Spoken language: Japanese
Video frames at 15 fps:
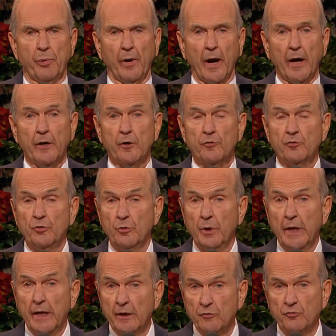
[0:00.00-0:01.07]

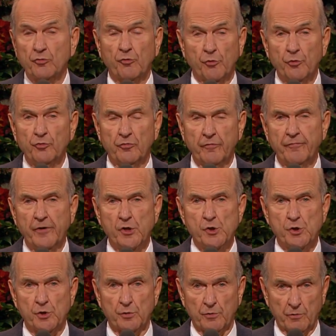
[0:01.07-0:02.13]
主
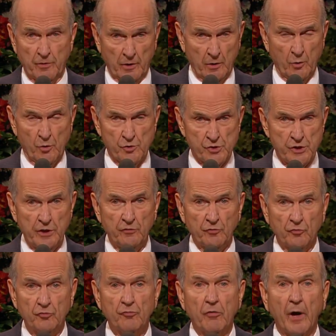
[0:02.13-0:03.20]
イエス・キリストは
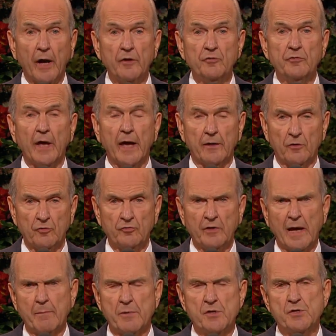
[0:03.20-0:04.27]
十字架におかかりに
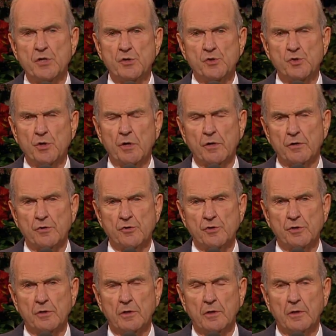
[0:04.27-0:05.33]
なる前にご
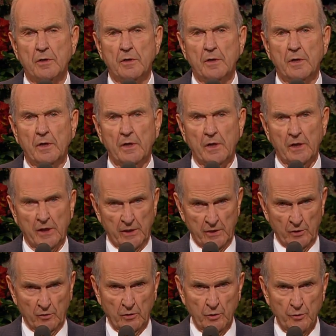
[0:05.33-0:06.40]
自身の教会
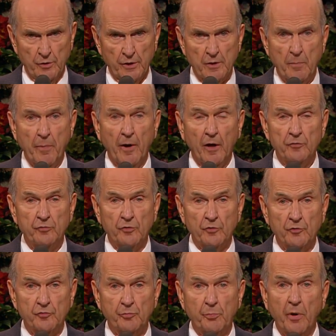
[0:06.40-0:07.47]
を設立されま
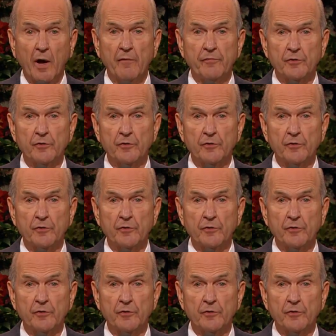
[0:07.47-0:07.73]
す。